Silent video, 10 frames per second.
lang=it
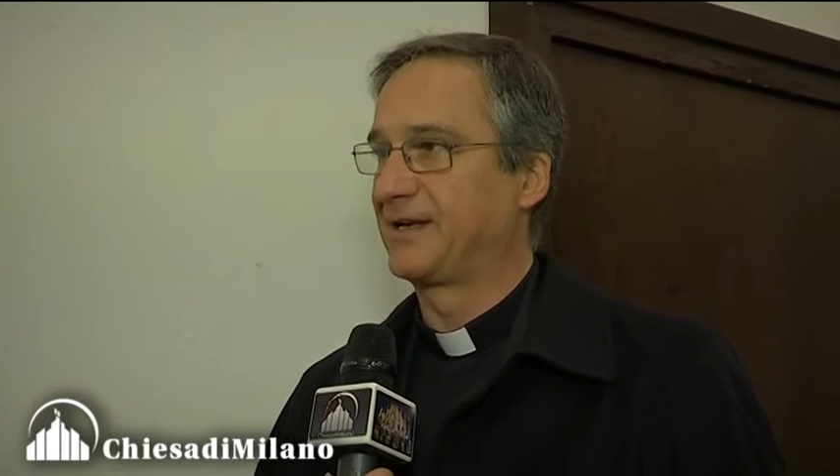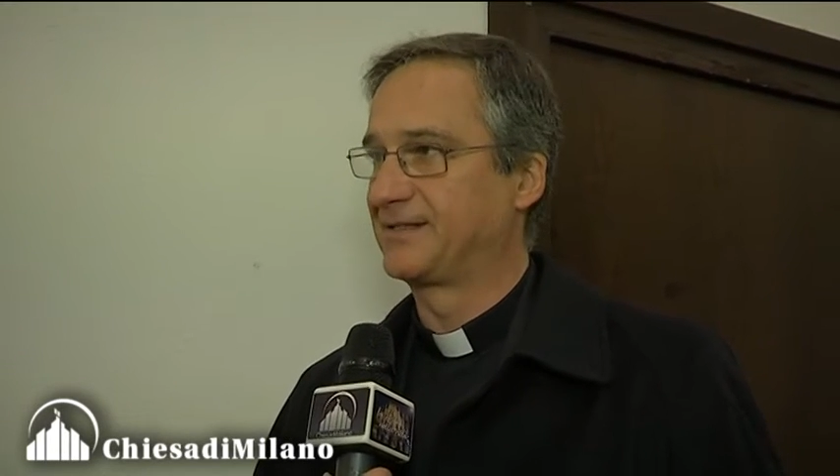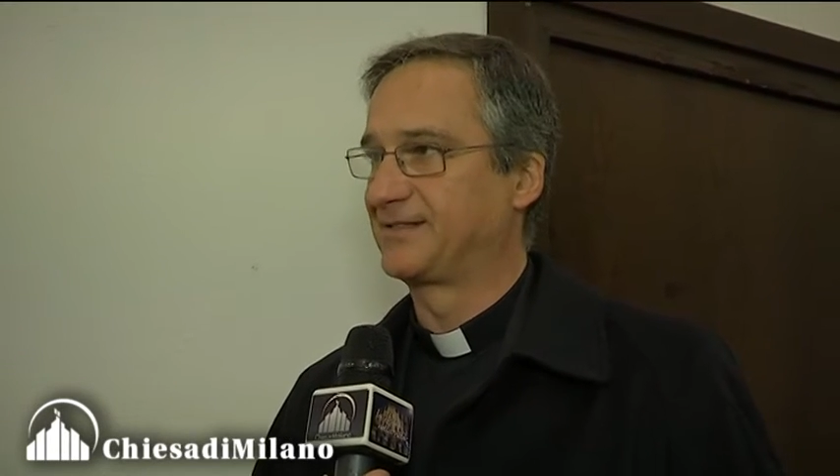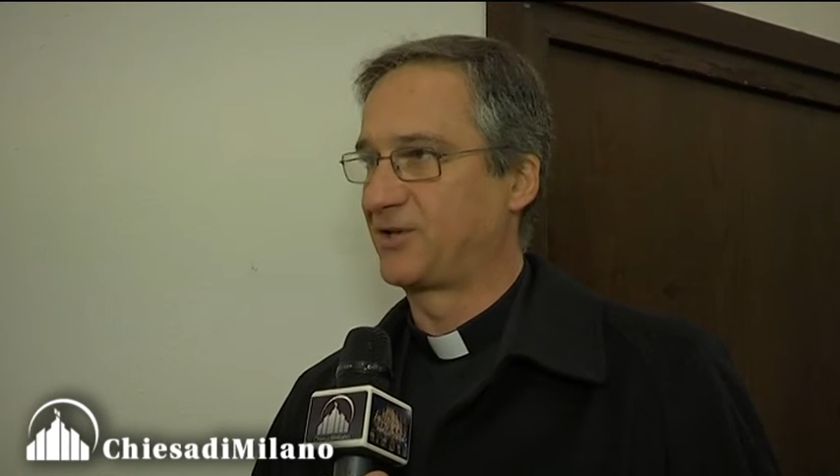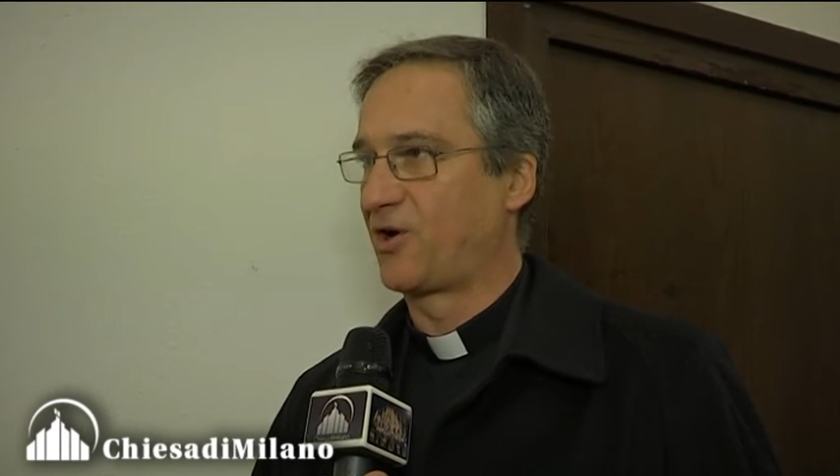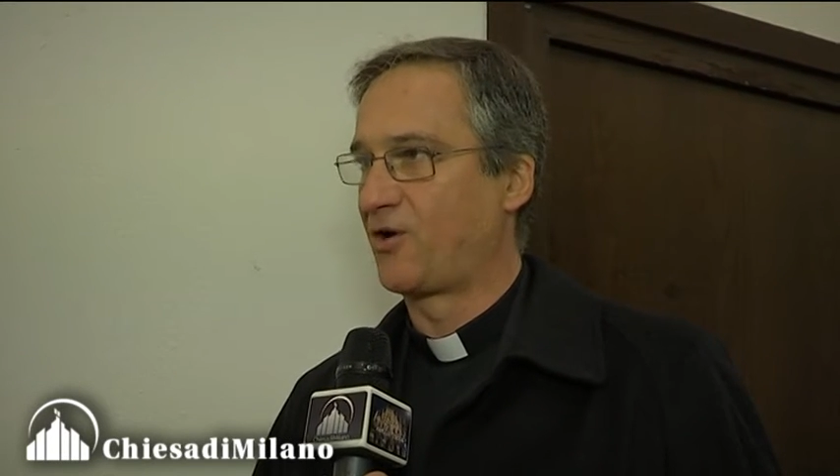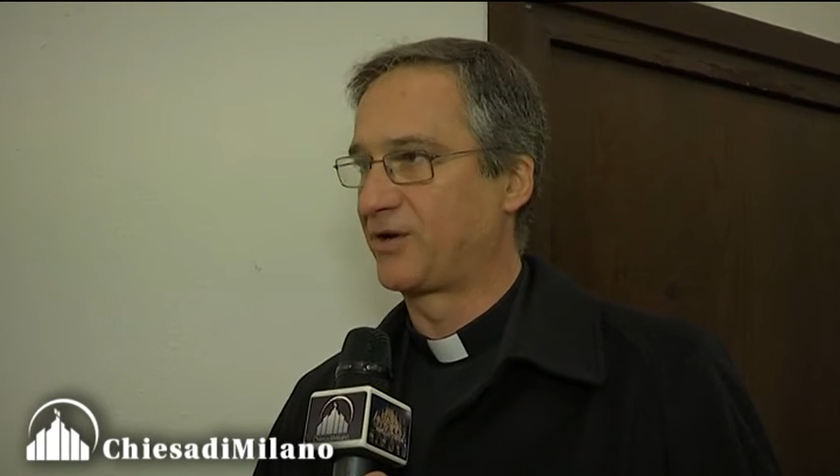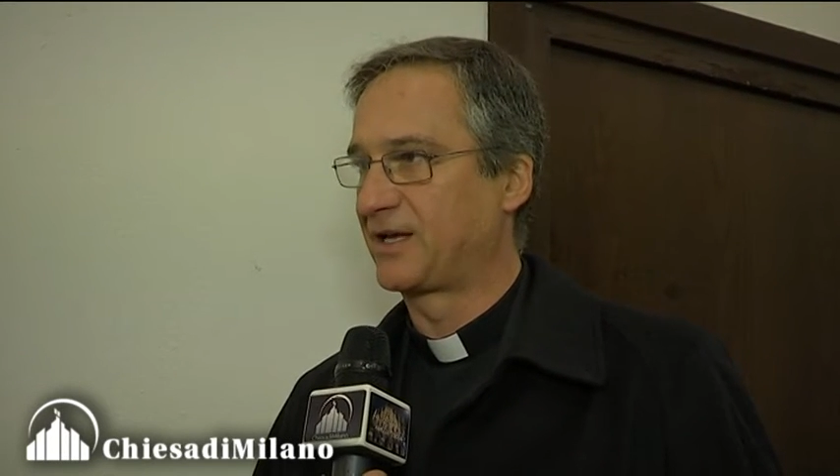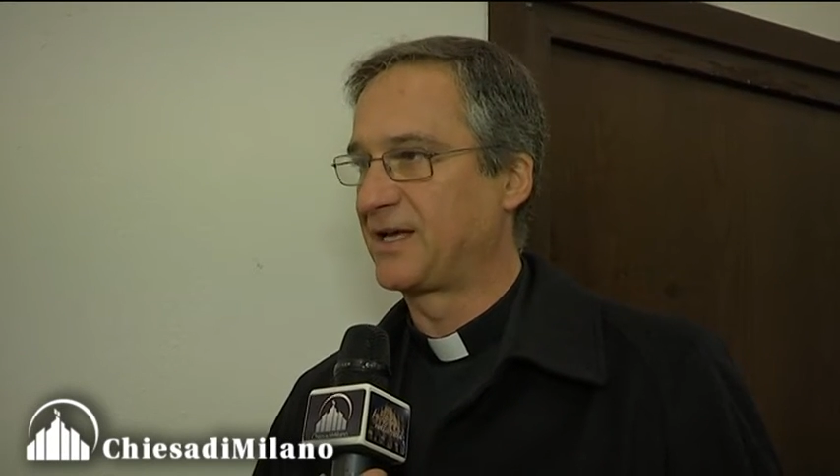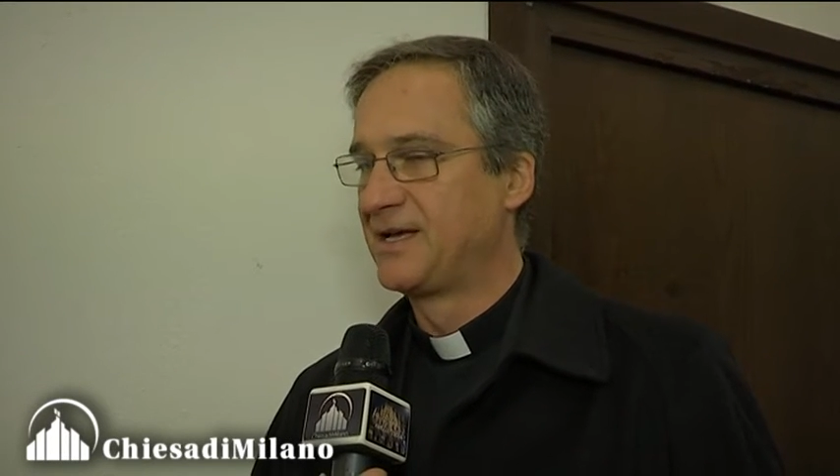le
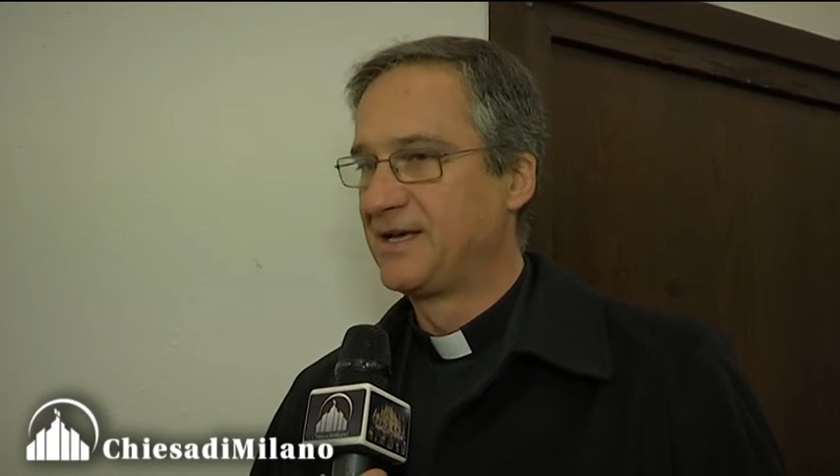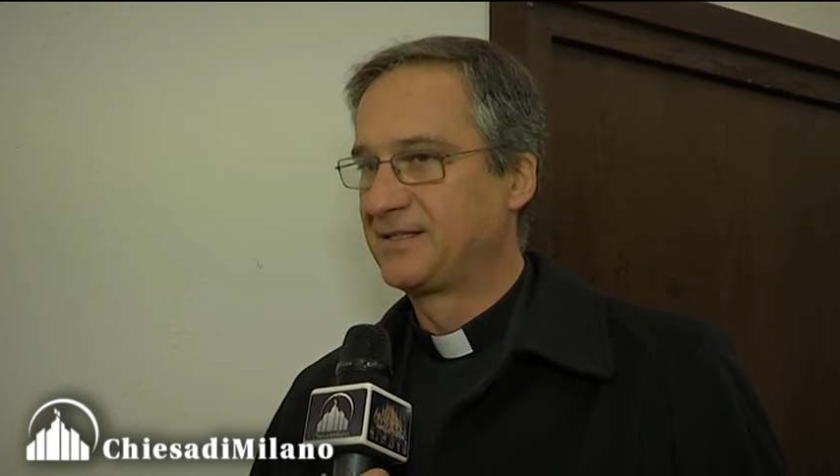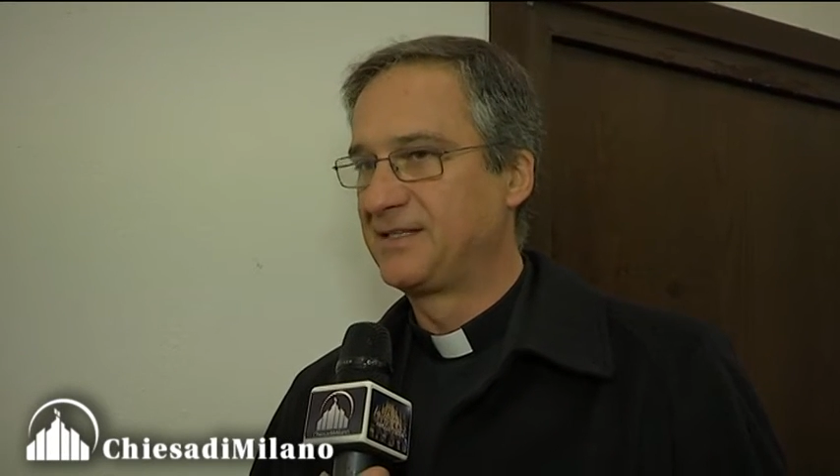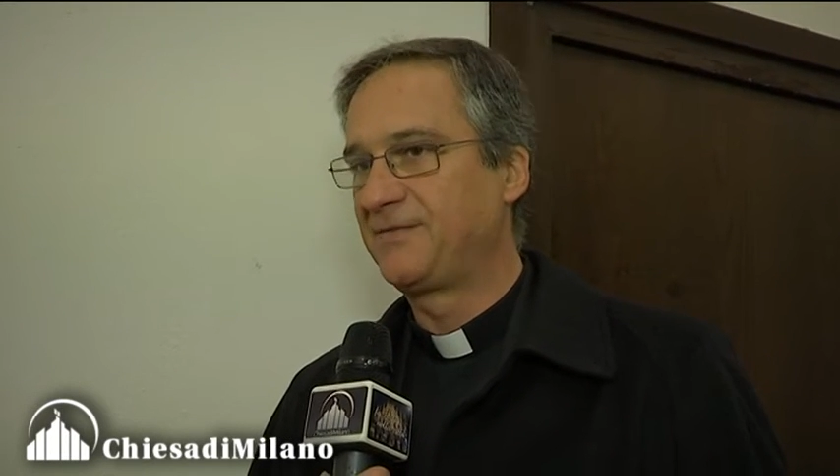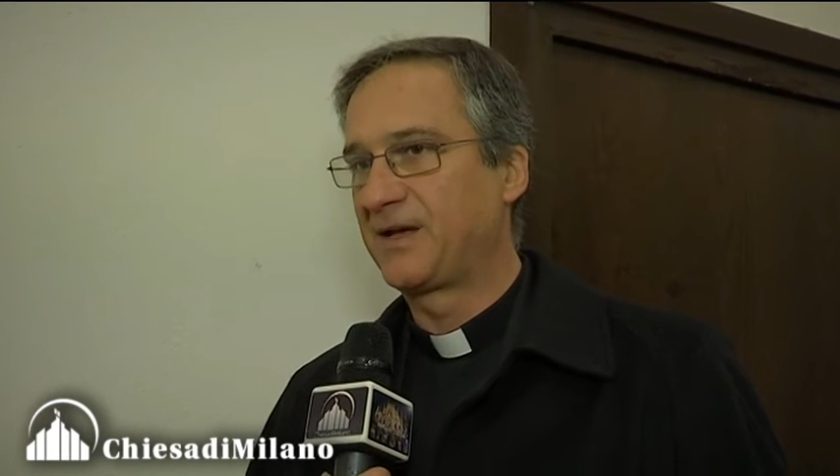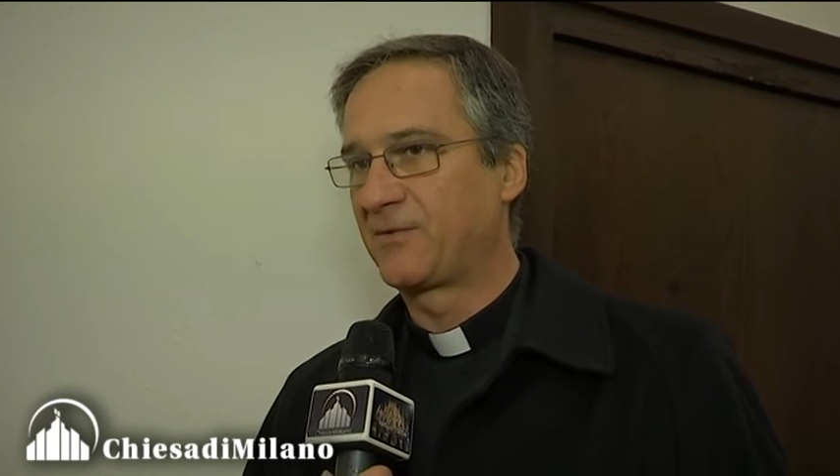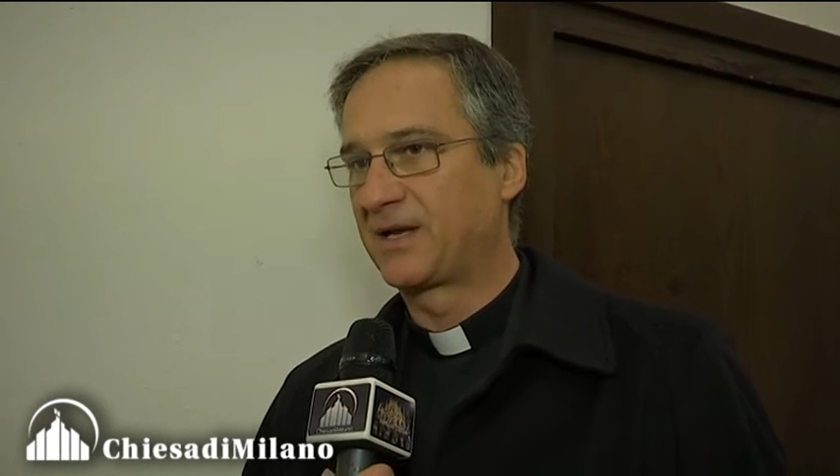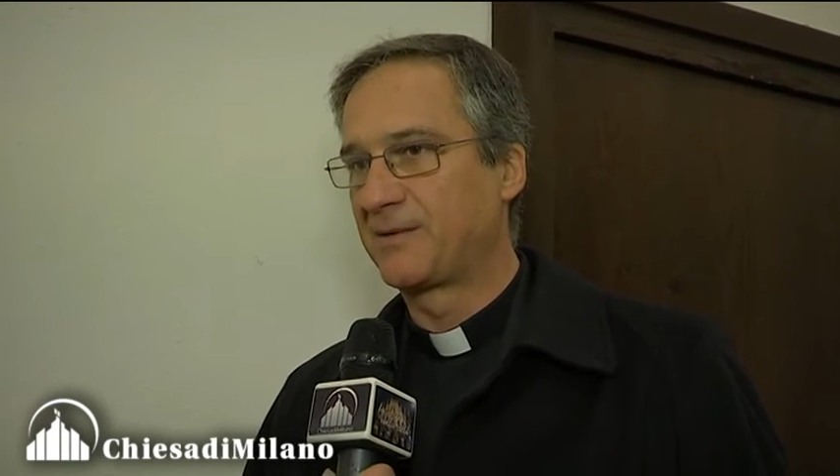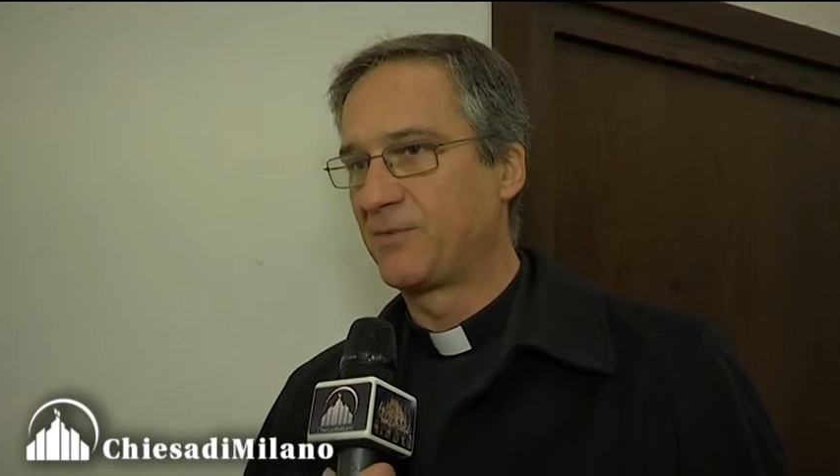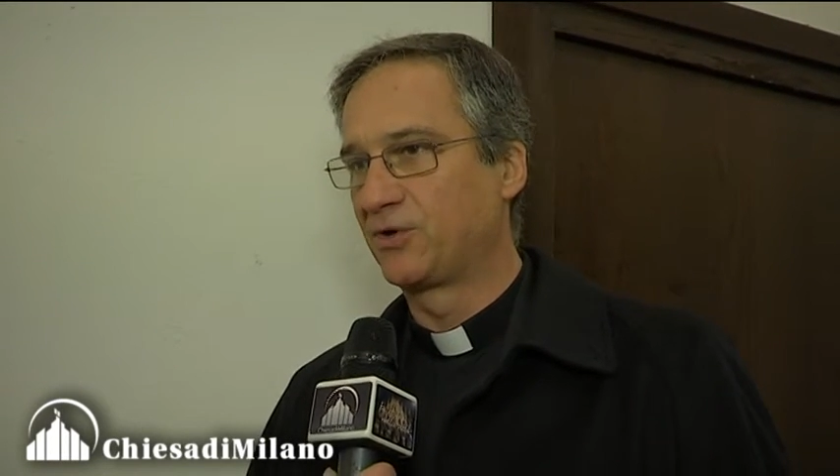storie significa in
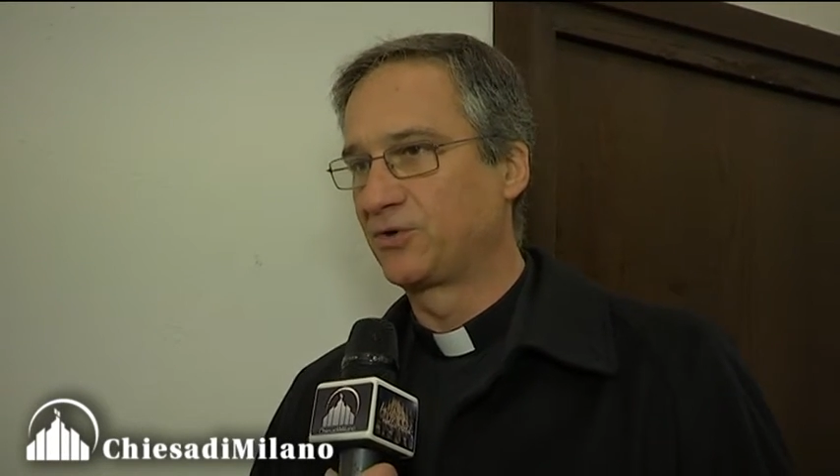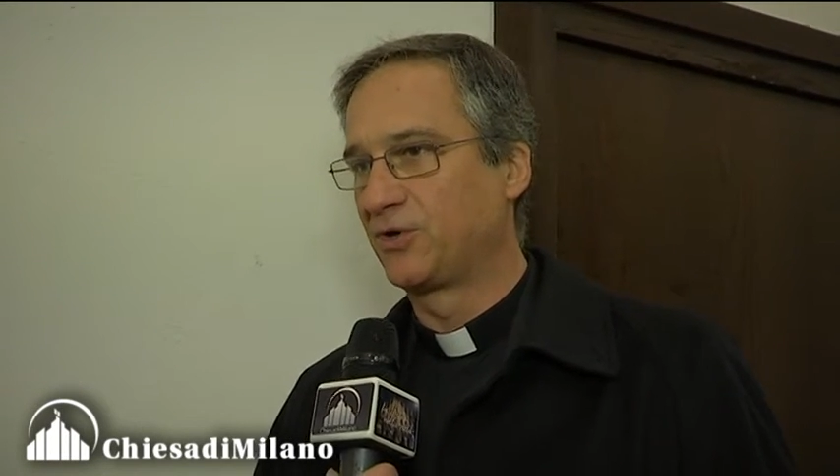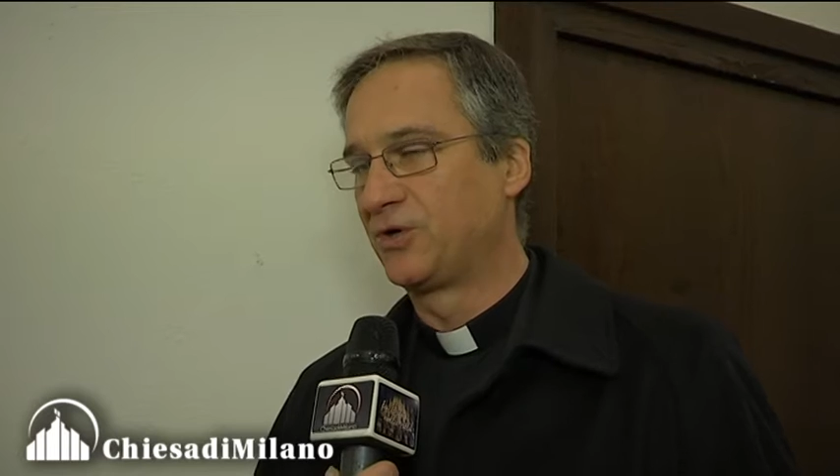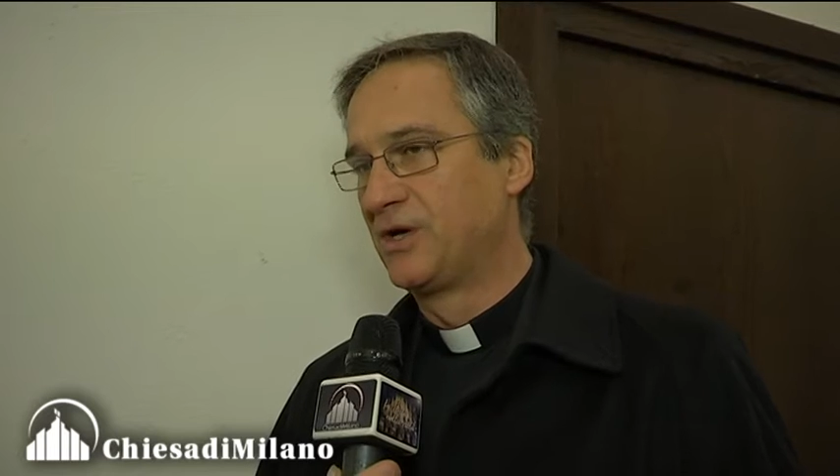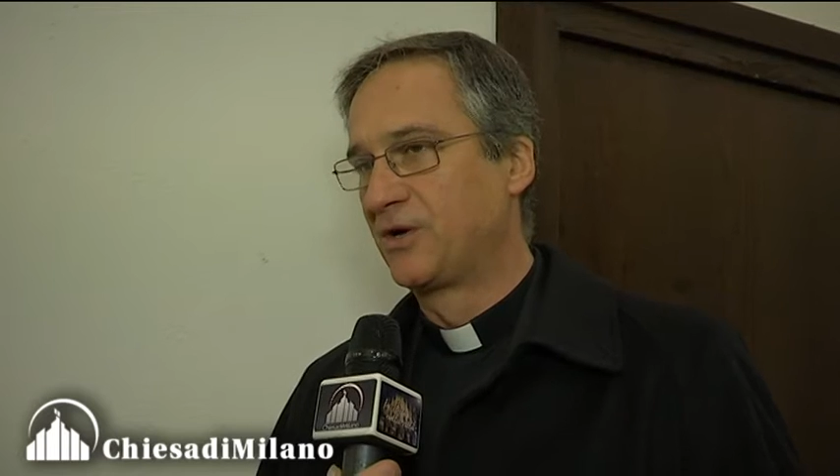qualche modo